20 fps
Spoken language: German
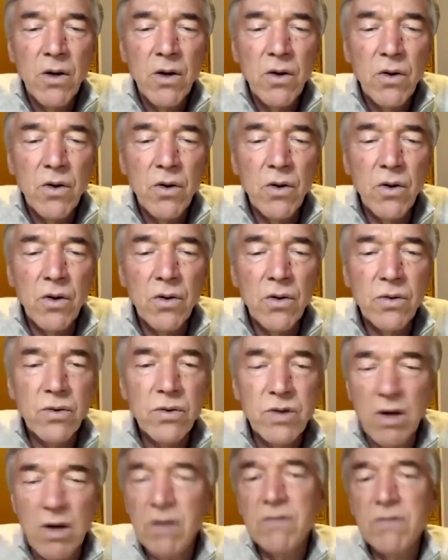
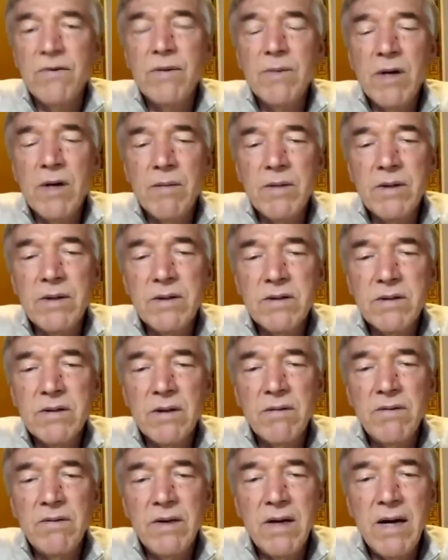und ja, und wie kann man das
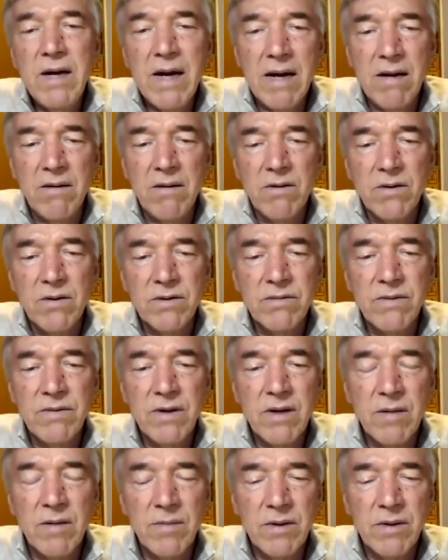dann wieder heilen? Also wie
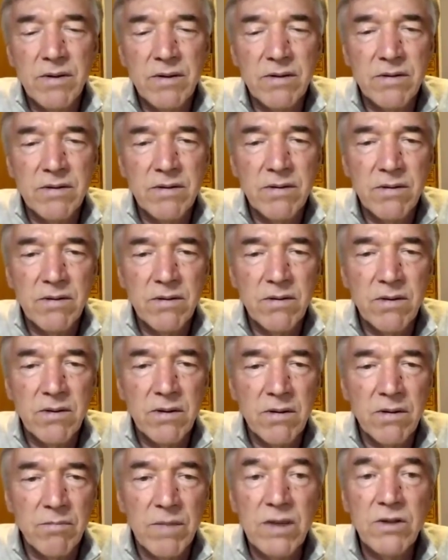kann man das
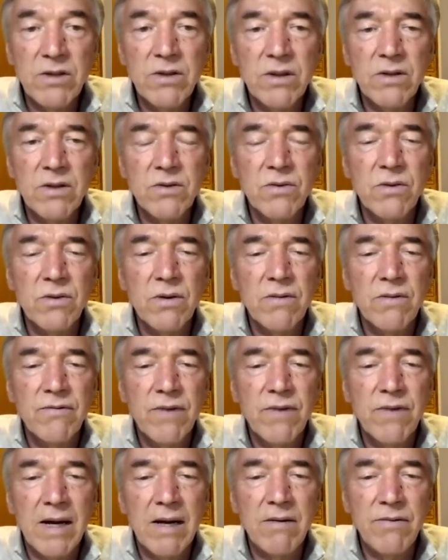Menschen dazu
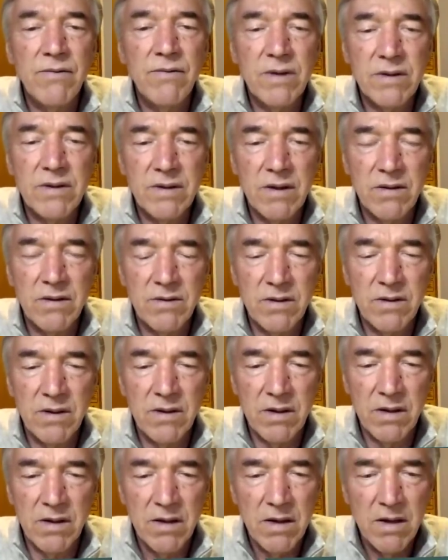verhelfen, dass sie aus
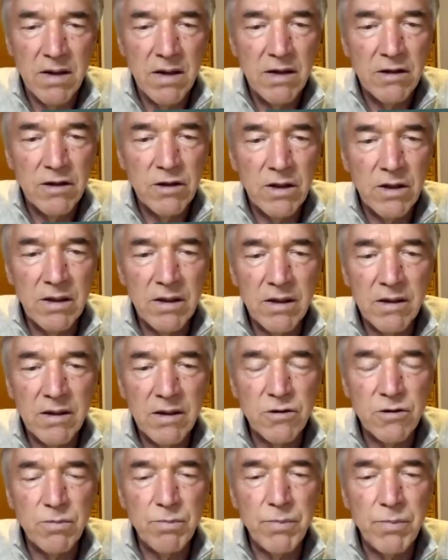ihrer inneren
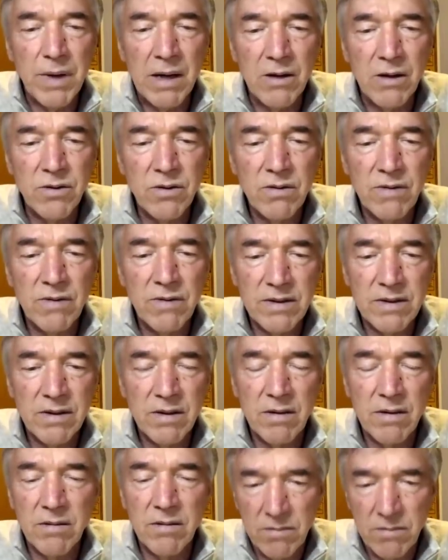Spaltung, was
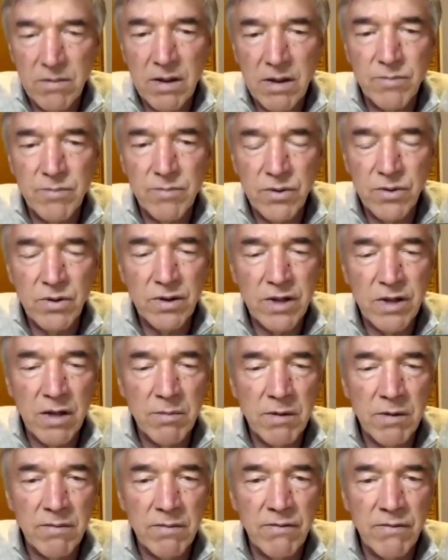ja ein
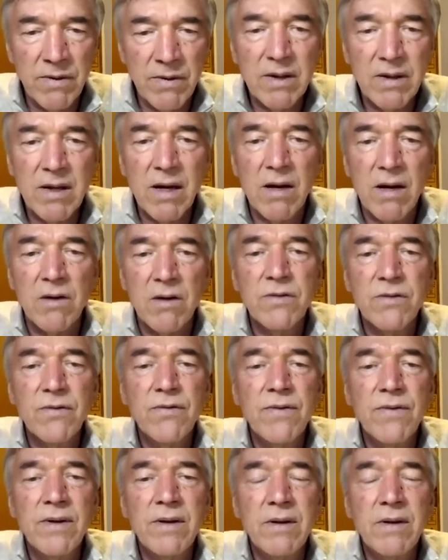Psychotrauma bewirkt,
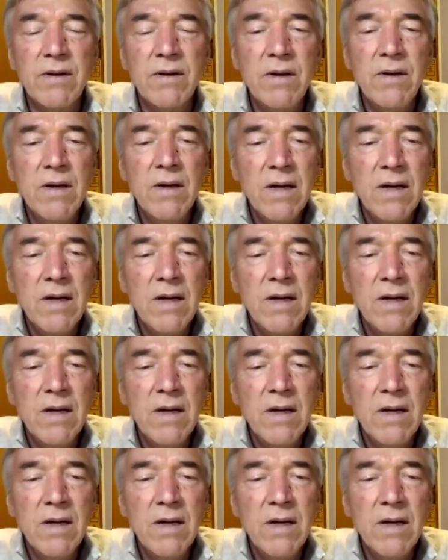herausfinden,